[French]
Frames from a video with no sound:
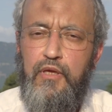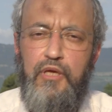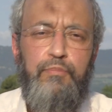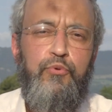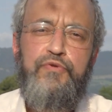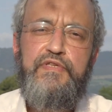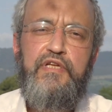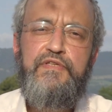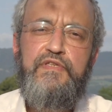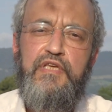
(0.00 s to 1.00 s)
et plus
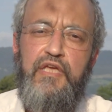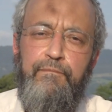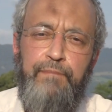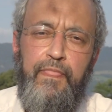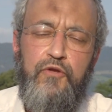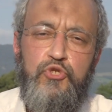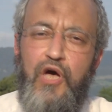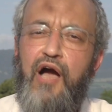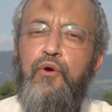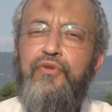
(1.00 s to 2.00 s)
celle-ci
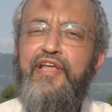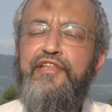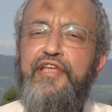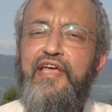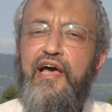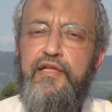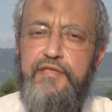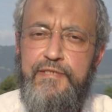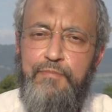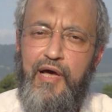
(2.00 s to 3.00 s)
sera condamnée à
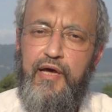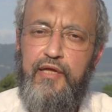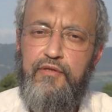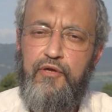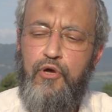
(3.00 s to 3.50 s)
disparaître,